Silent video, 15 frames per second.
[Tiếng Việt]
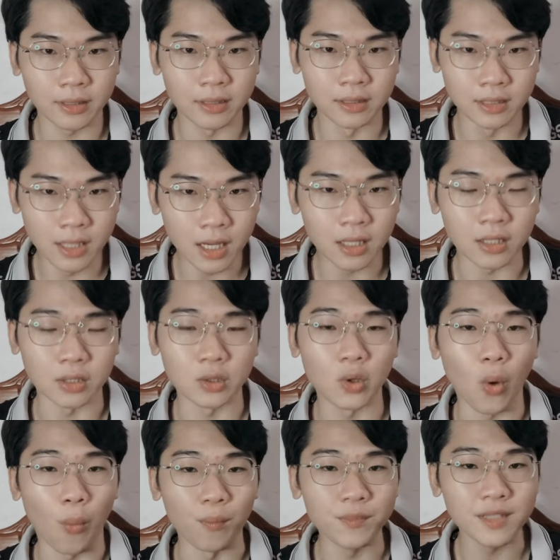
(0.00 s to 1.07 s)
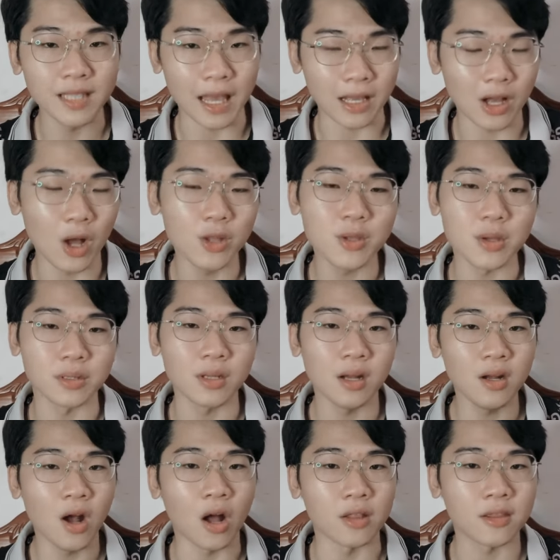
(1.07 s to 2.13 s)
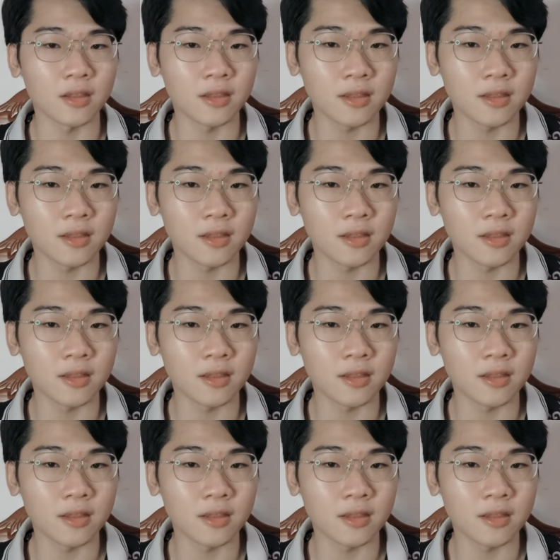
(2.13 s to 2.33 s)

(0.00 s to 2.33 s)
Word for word: nhưng cũng sẽ có những thứ họ